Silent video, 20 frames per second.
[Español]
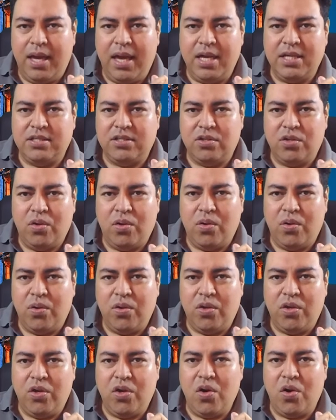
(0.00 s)

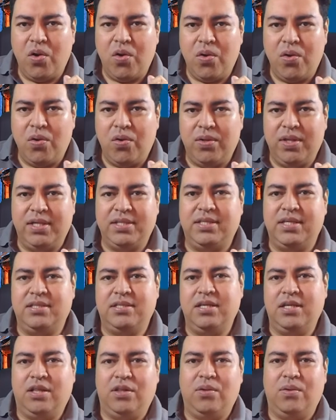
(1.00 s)
esto yo lo
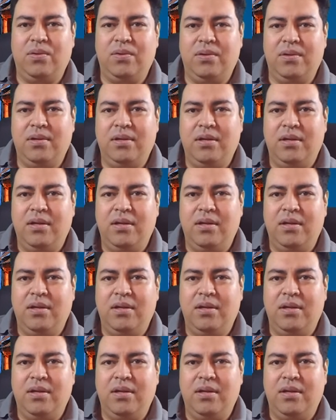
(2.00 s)
necesito.